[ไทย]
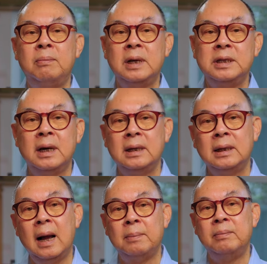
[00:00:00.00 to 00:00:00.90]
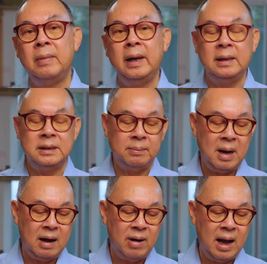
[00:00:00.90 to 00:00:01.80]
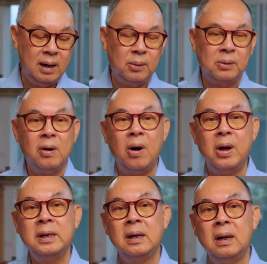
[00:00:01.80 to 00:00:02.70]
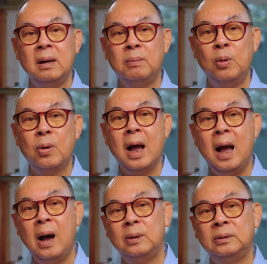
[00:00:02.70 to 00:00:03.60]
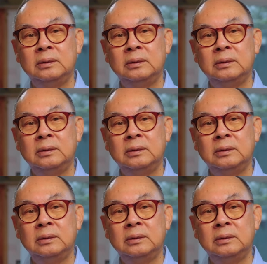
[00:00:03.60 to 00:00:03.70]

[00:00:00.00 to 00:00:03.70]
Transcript: เผชิญกับไม่สภาวะโลกร้อนปลูกข้าว